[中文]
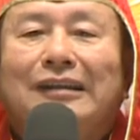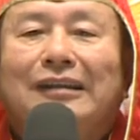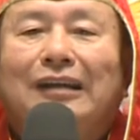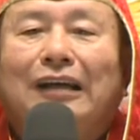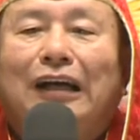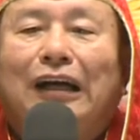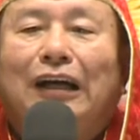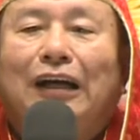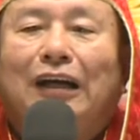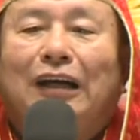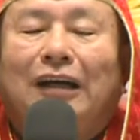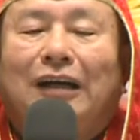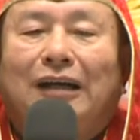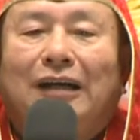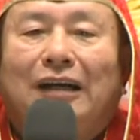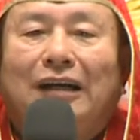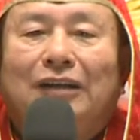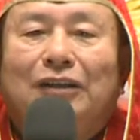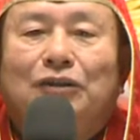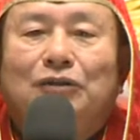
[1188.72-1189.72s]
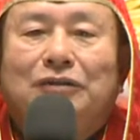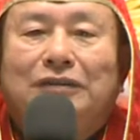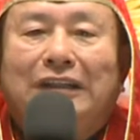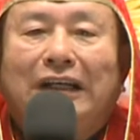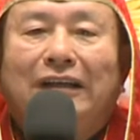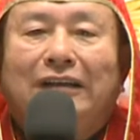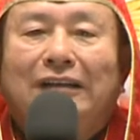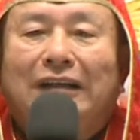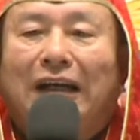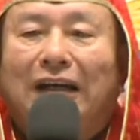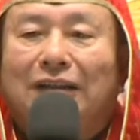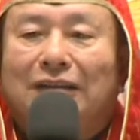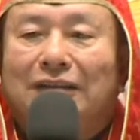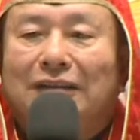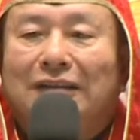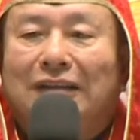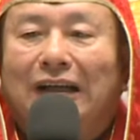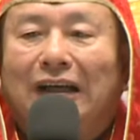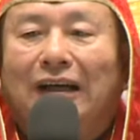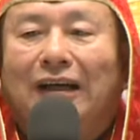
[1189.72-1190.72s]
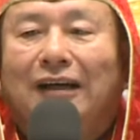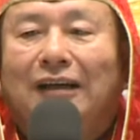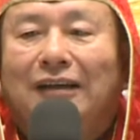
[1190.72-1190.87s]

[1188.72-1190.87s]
啊，还有香港的啦，